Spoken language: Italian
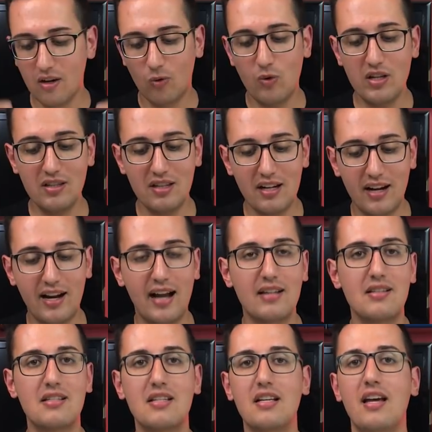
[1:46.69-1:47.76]
Quindi
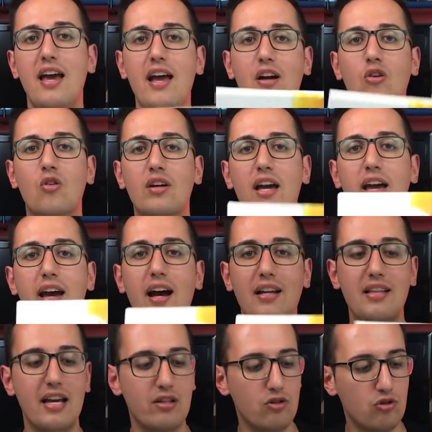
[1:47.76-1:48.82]
ragazzi, ecco che
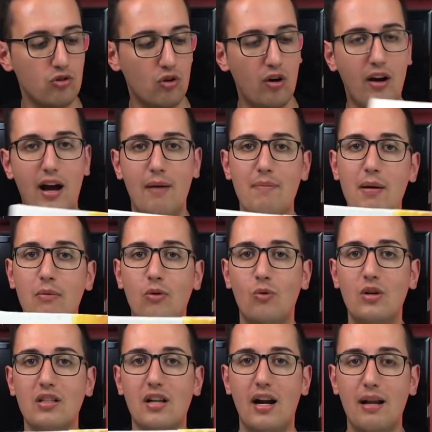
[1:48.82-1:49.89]
adesso abbiamo
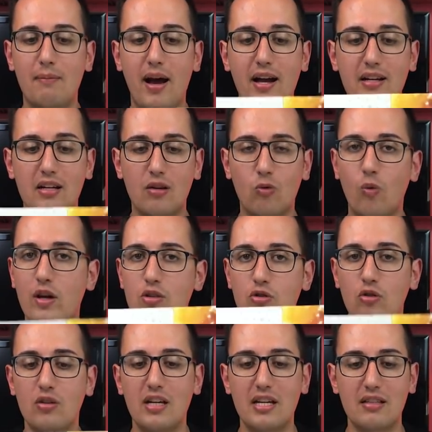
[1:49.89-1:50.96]
qui tra le mani
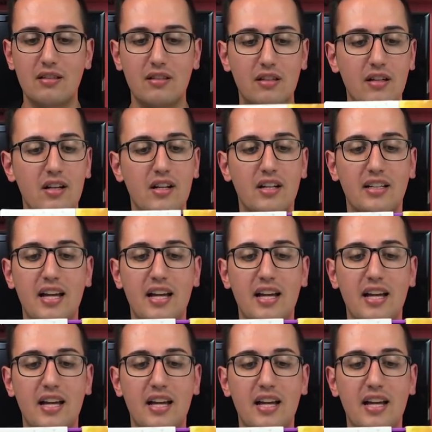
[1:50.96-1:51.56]
questo kit